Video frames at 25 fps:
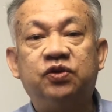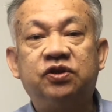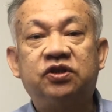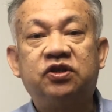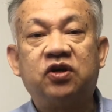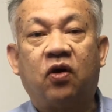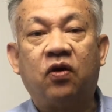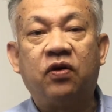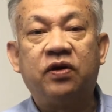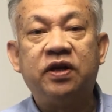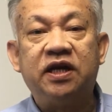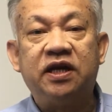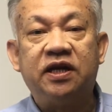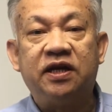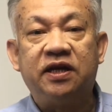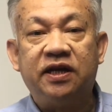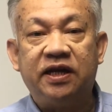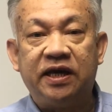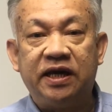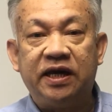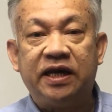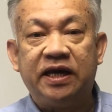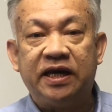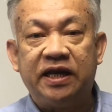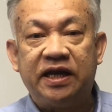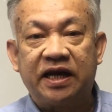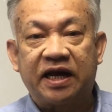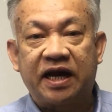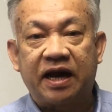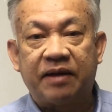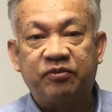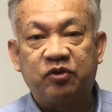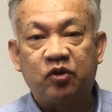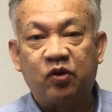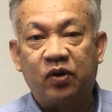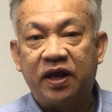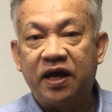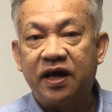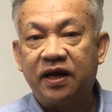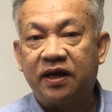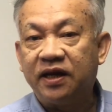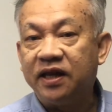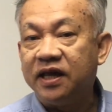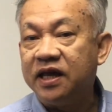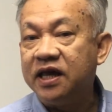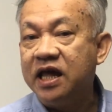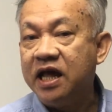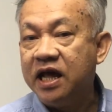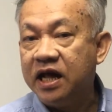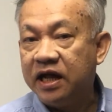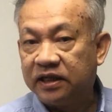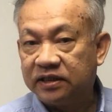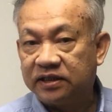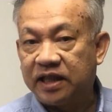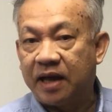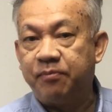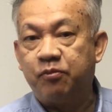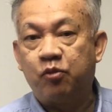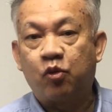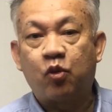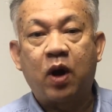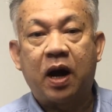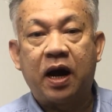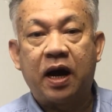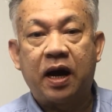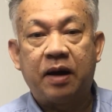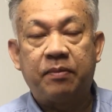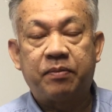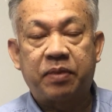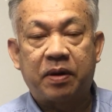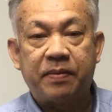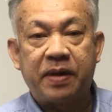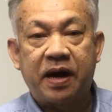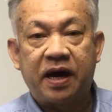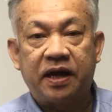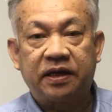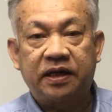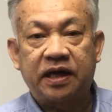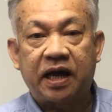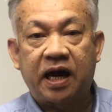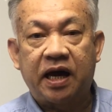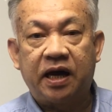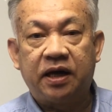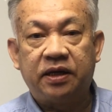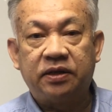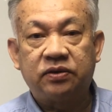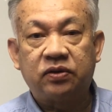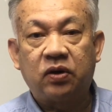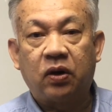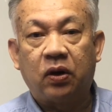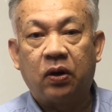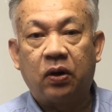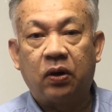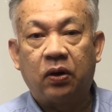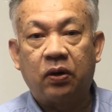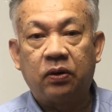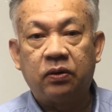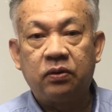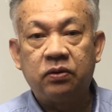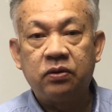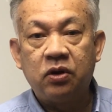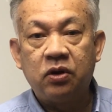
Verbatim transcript: 2021 นี้นะครับ ตัวเลขนี้ต่ำกว่าประมาณการของ